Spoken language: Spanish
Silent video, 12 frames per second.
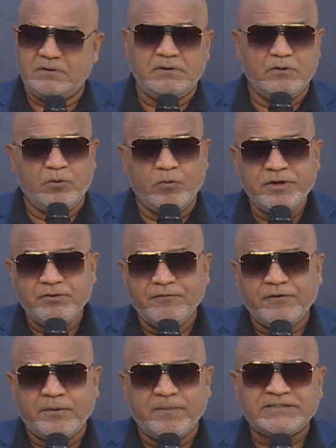Los dueños de
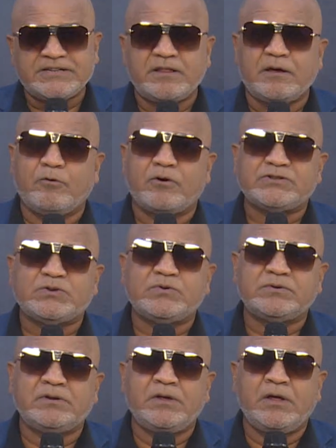farmacia de ahora
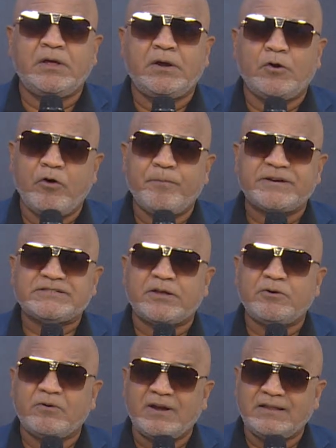son los
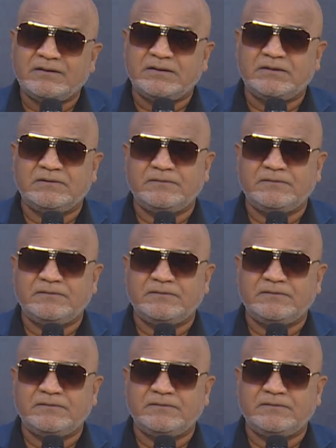empresarios grandes.